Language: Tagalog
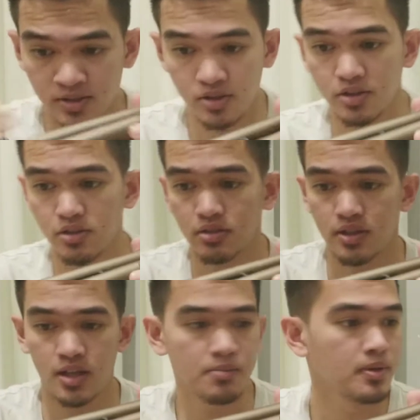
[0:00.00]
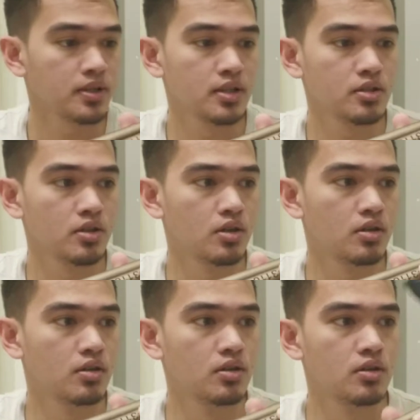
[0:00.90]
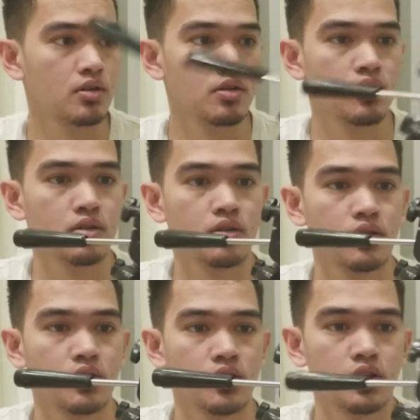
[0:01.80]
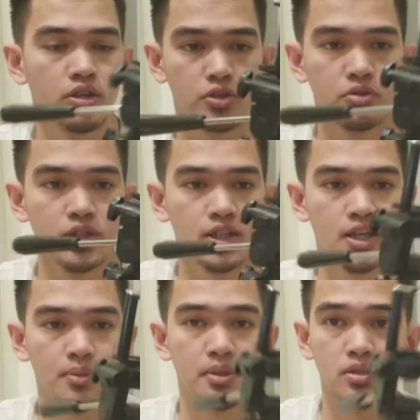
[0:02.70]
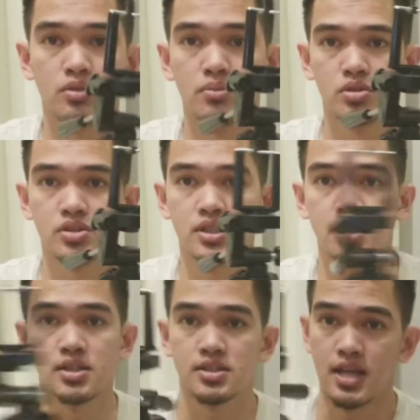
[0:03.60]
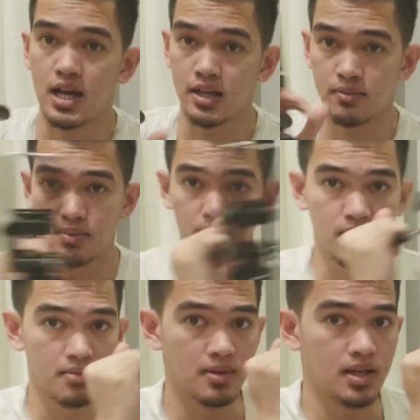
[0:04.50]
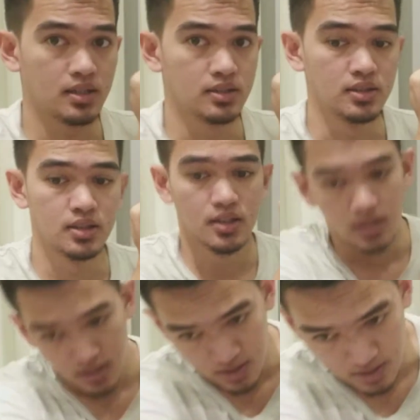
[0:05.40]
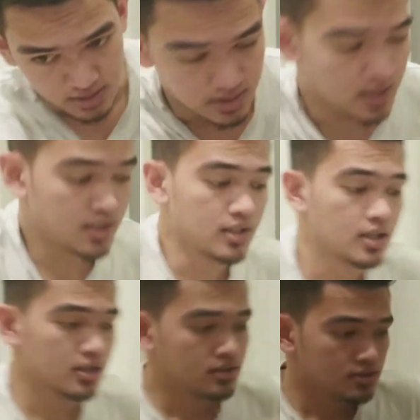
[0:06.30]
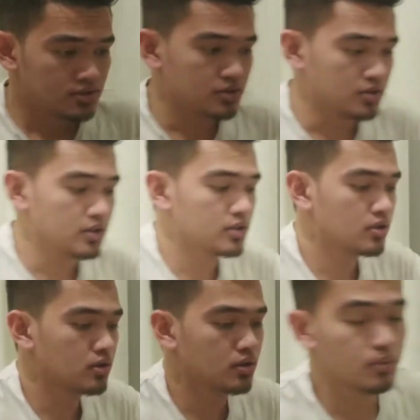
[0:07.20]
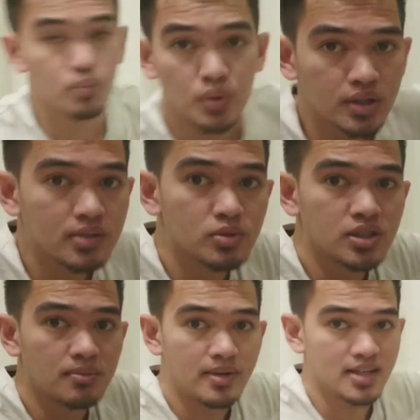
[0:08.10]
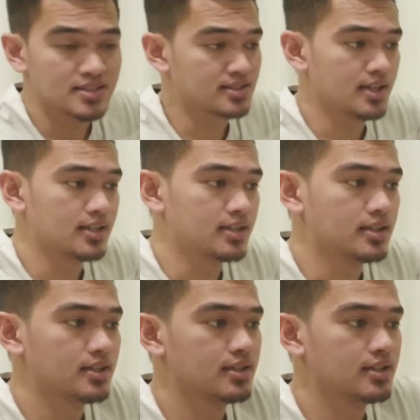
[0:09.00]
So itong tripod na to, ito yung ginagamit ko mostly sa aking vlog vlog. Yan. So ito, pwede mo siyang ma-extend.